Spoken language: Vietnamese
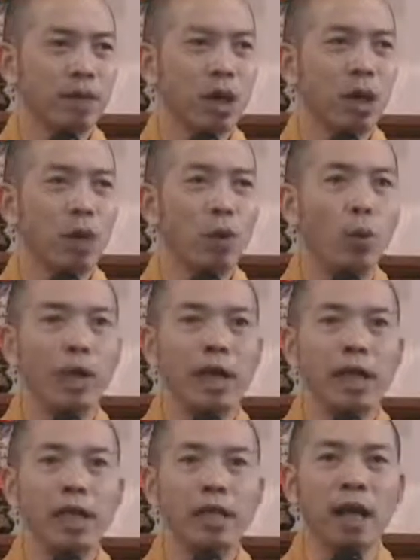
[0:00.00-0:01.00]
Đó là
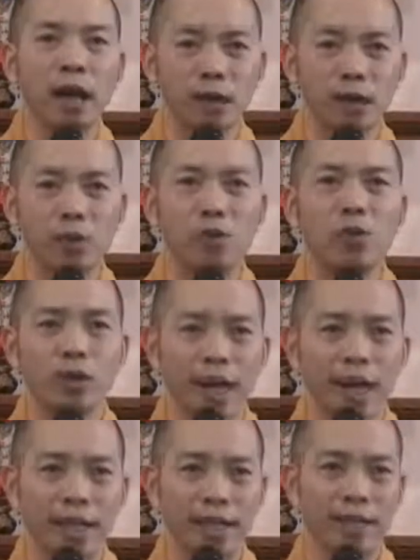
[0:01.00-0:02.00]
nguyên lý thật của cuộc
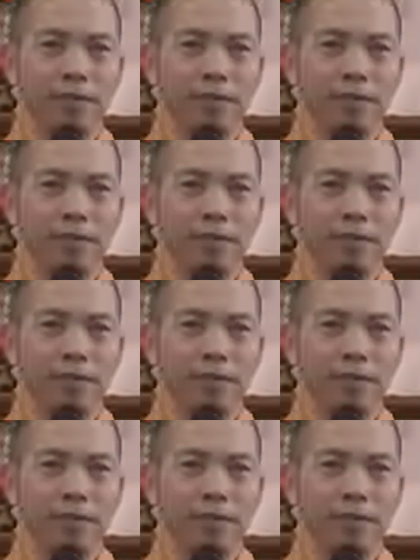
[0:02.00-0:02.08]
đời là